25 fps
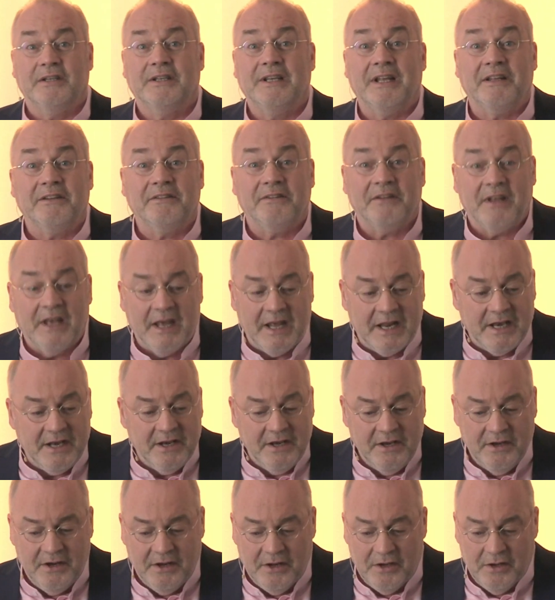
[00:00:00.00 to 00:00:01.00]
das
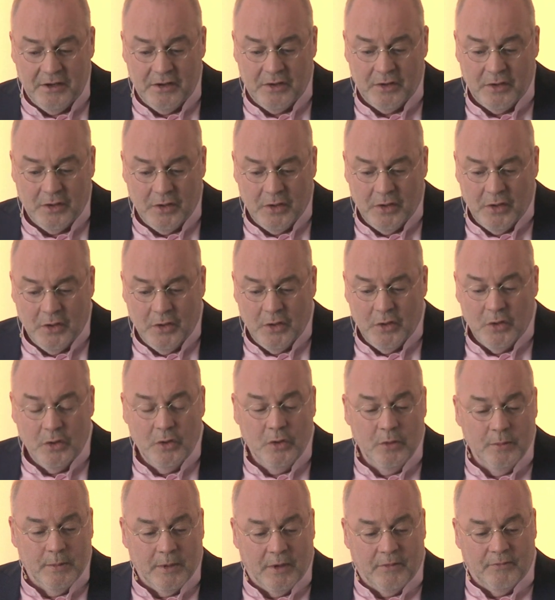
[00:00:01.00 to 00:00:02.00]
Ende
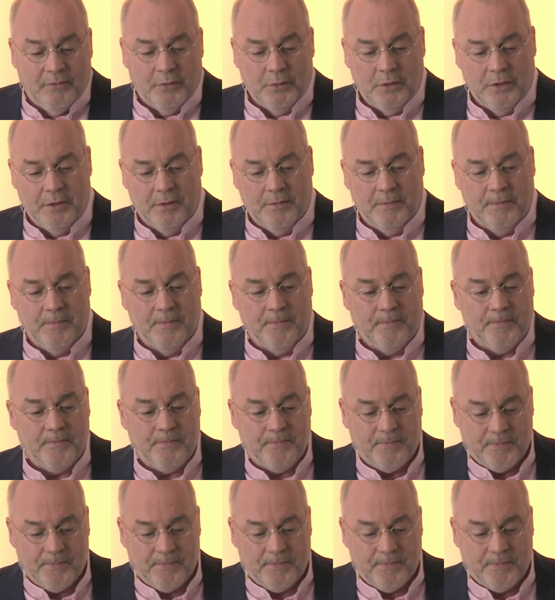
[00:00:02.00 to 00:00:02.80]
überwunden.